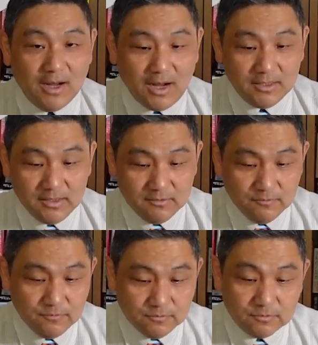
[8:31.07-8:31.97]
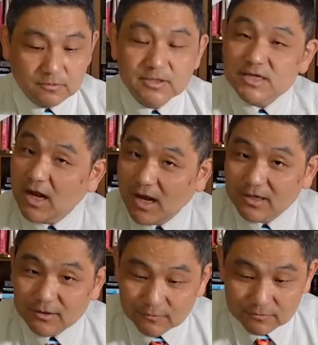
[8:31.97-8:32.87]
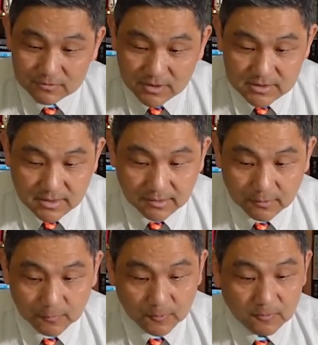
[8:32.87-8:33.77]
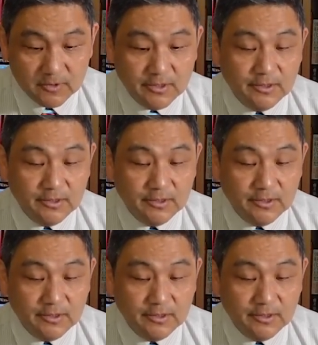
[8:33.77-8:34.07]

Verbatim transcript: ありうるっちゃありうるんですけれども、